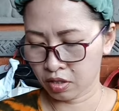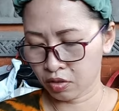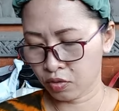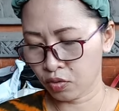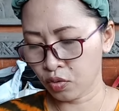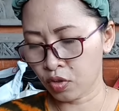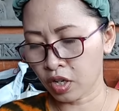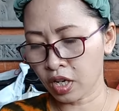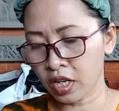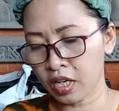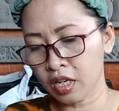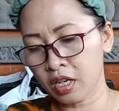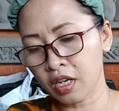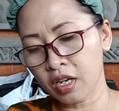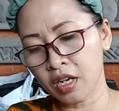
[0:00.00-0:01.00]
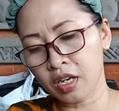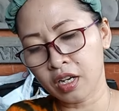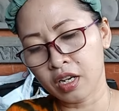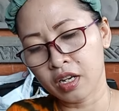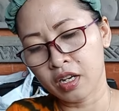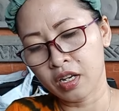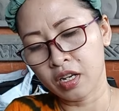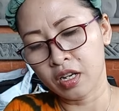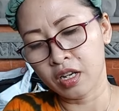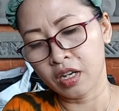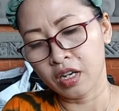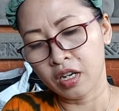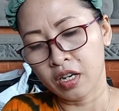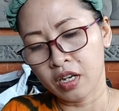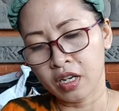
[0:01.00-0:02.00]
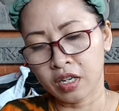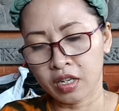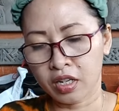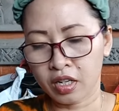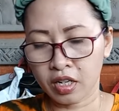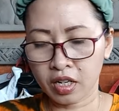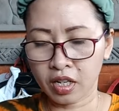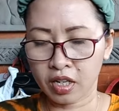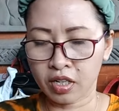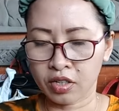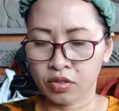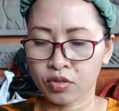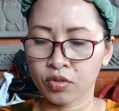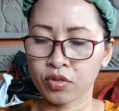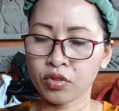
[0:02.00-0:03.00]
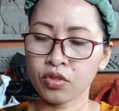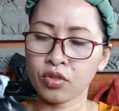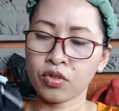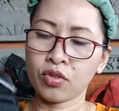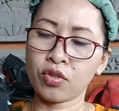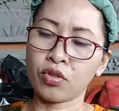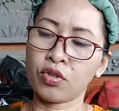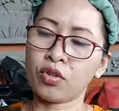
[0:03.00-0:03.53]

Uh, keren kak keren tuh